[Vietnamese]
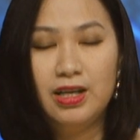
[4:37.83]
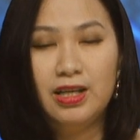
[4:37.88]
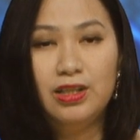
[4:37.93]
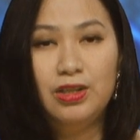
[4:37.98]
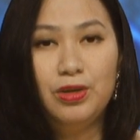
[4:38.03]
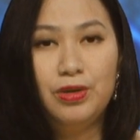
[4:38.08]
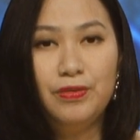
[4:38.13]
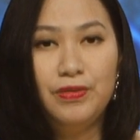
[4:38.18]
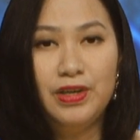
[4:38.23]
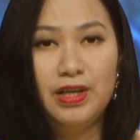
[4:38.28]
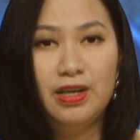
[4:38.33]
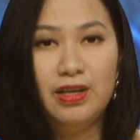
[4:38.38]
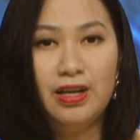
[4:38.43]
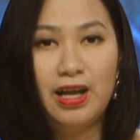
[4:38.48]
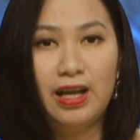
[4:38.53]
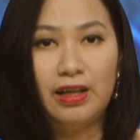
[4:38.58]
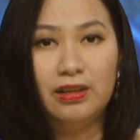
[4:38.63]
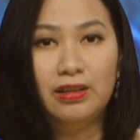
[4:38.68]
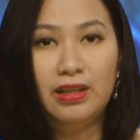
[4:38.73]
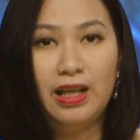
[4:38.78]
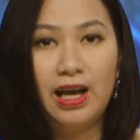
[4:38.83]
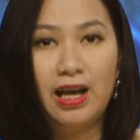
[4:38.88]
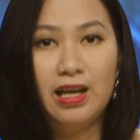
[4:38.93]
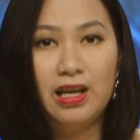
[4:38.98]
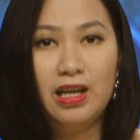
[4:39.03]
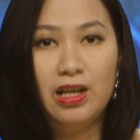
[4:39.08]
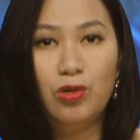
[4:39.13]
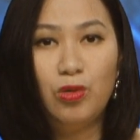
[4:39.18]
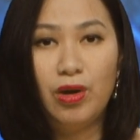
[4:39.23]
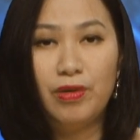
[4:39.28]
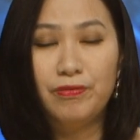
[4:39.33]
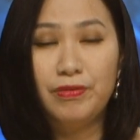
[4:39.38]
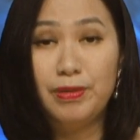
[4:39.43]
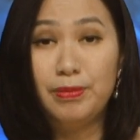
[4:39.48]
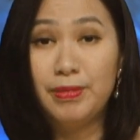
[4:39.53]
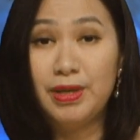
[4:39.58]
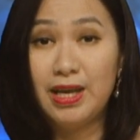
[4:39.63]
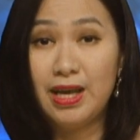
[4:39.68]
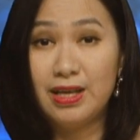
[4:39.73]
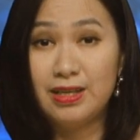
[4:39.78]
Kính thưa quý vị, hình ảnh tại Liên hoan
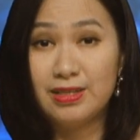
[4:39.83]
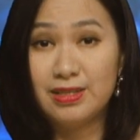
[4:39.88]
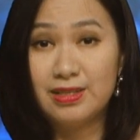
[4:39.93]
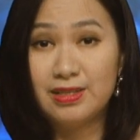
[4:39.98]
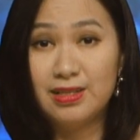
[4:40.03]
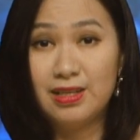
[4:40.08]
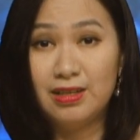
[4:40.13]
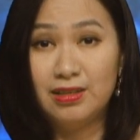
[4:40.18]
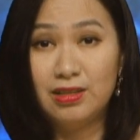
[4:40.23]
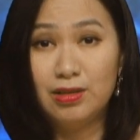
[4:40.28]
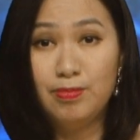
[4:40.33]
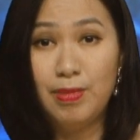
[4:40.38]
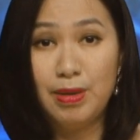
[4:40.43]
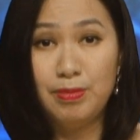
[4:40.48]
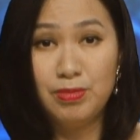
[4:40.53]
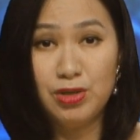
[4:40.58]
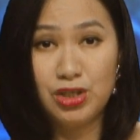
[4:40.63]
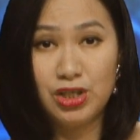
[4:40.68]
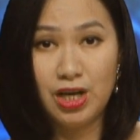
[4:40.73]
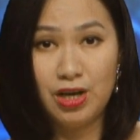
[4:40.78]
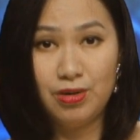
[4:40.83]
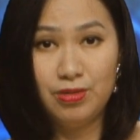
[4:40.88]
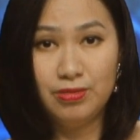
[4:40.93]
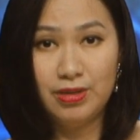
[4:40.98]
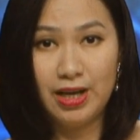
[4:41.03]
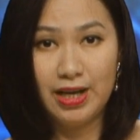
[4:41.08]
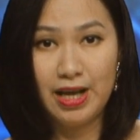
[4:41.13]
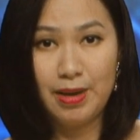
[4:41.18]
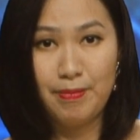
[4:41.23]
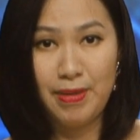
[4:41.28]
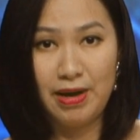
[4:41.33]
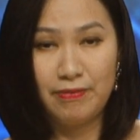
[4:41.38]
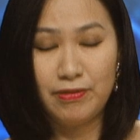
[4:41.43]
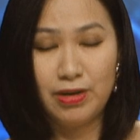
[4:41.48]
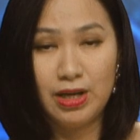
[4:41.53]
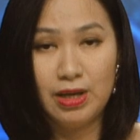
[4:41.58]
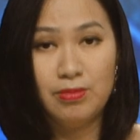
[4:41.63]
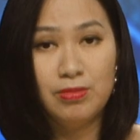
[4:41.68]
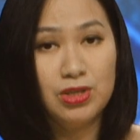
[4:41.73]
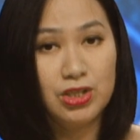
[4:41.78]
phim Cannes lần thứ bảy mươi sáu đã khai mạc
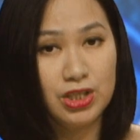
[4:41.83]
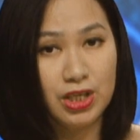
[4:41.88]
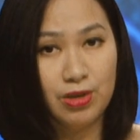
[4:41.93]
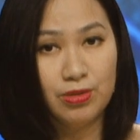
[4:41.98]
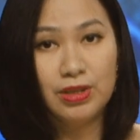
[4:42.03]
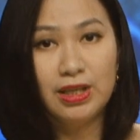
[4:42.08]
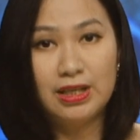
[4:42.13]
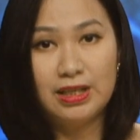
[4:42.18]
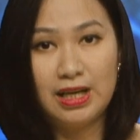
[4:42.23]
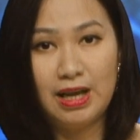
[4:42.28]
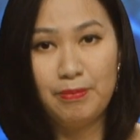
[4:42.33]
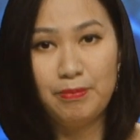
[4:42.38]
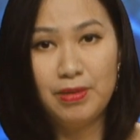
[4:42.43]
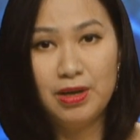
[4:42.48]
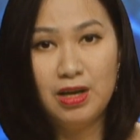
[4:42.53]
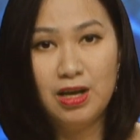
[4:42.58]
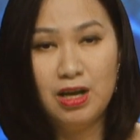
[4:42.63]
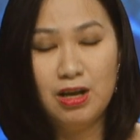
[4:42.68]
vào ngày mười sáu tháng năm